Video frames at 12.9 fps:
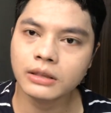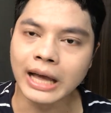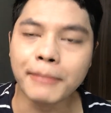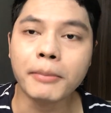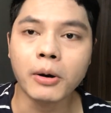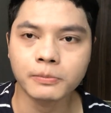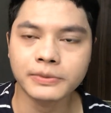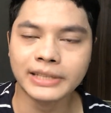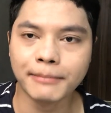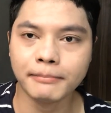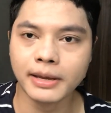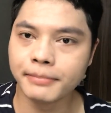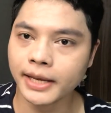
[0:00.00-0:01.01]
ถ้าผม
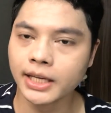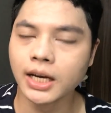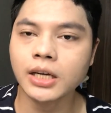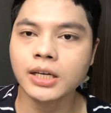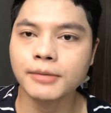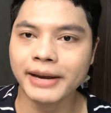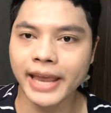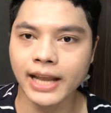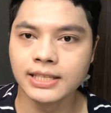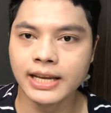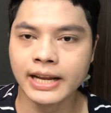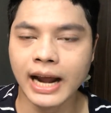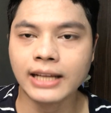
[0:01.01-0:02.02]
จำไม่ผิดก็คือประยัญ
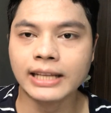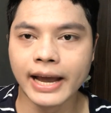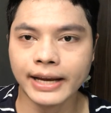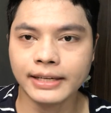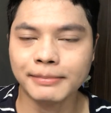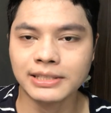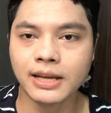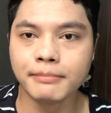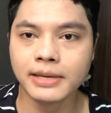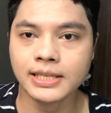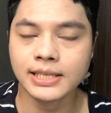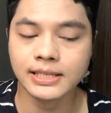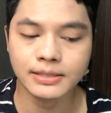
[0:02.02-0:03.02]
ชนะไทยมันจะ
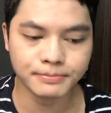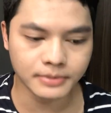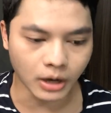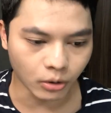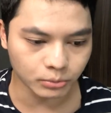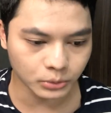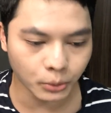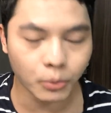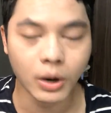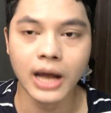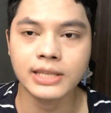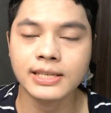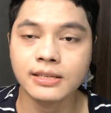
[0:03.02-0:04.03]
มี 42 ตัว
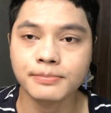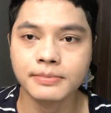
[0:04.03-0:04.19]
อ่ะ